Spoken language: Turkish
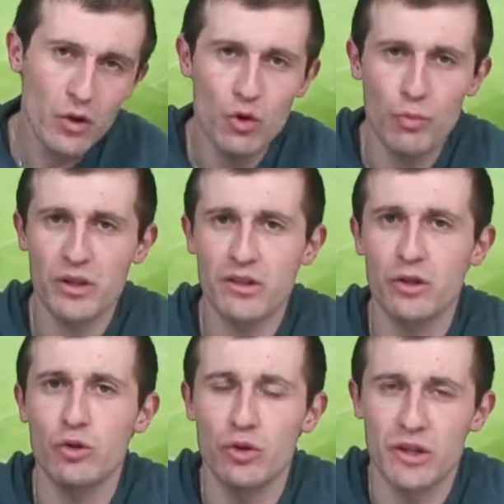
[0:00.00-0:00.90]
Kupada
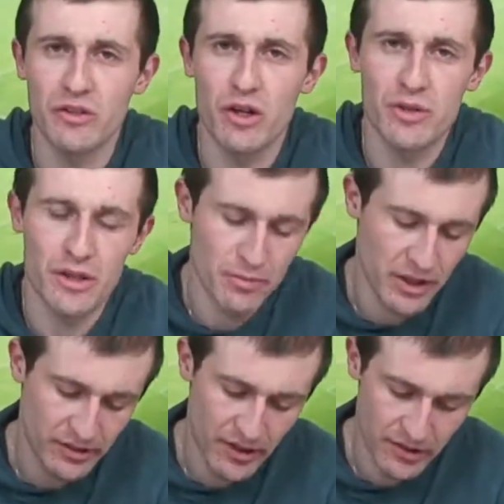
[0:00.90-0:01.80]
da yoluna devam eden bir
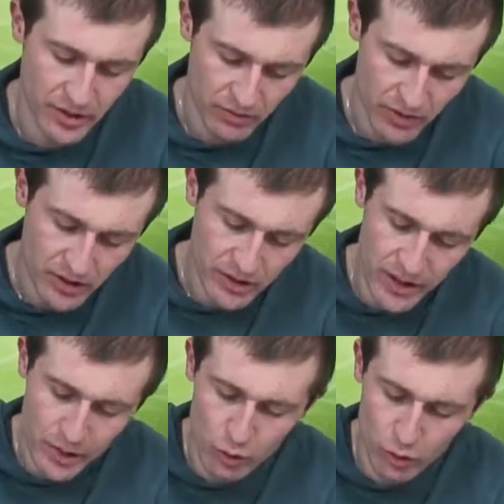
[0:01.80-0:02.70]
Inter takım var.
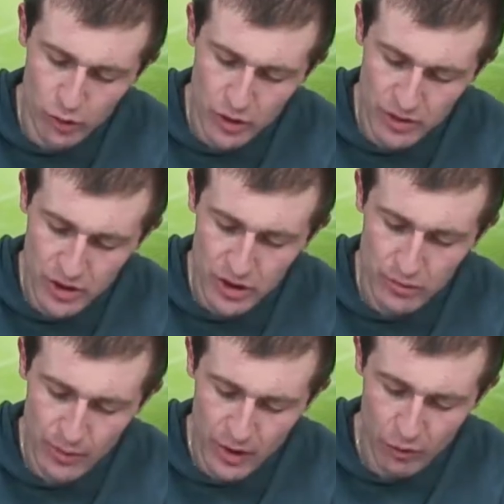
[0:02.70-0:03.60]
Yani oldukça başarılı
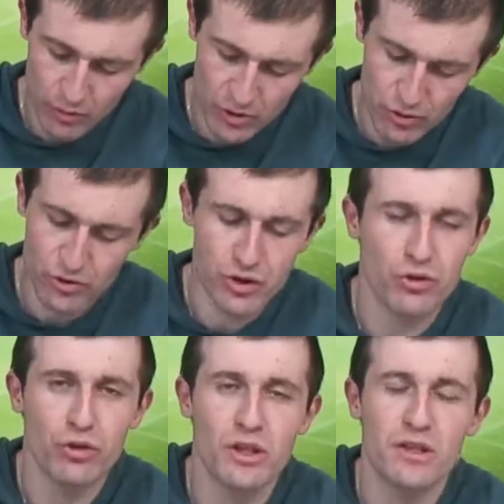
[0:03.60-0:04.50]
bir performans
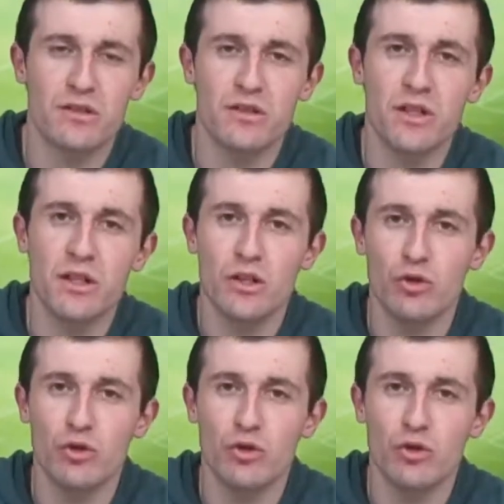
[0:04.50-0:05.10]
gösteriyorlar aslında.